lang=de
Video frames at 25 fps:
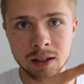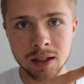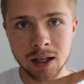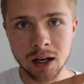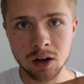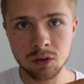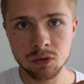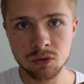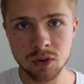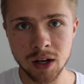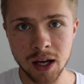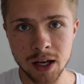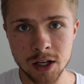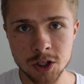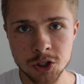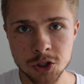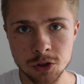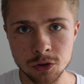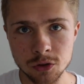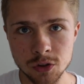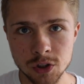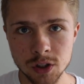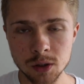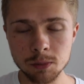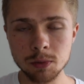nach Fleisch
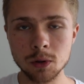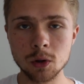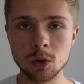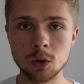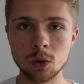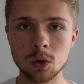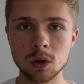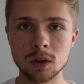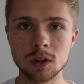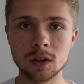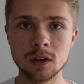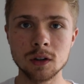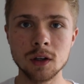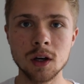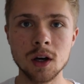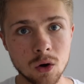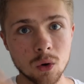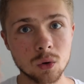und Tierprodukten